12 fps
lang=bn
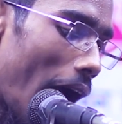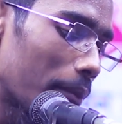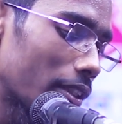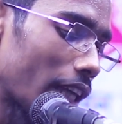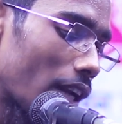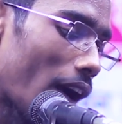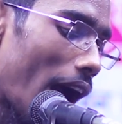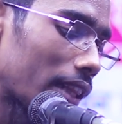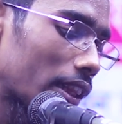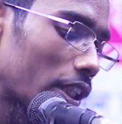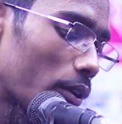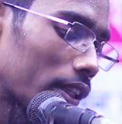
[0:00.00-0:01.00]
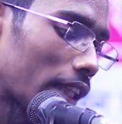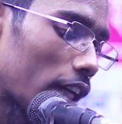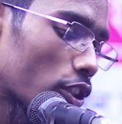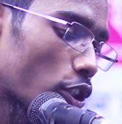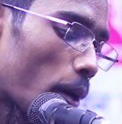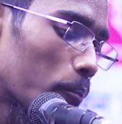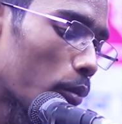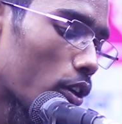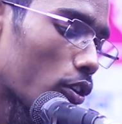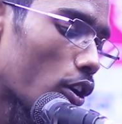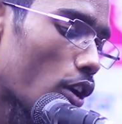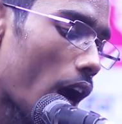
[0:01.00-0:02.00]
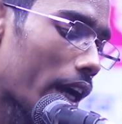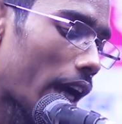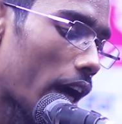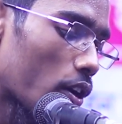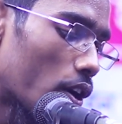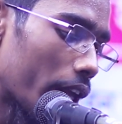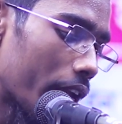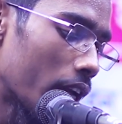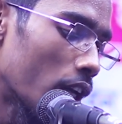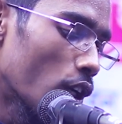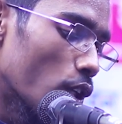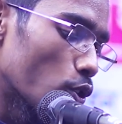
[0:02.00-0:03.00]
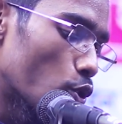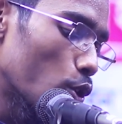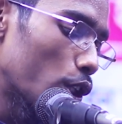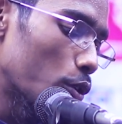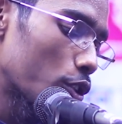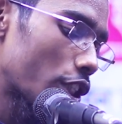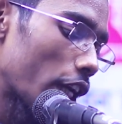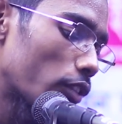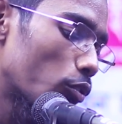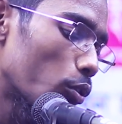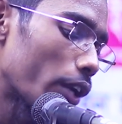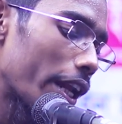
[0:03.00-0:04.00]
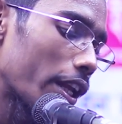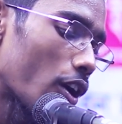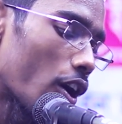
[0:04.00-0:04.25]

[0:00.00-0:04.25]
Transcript: আমি যেন আত্মীয়তার সম্পর্ক রক্ষা করি যদিও সে দূরেরই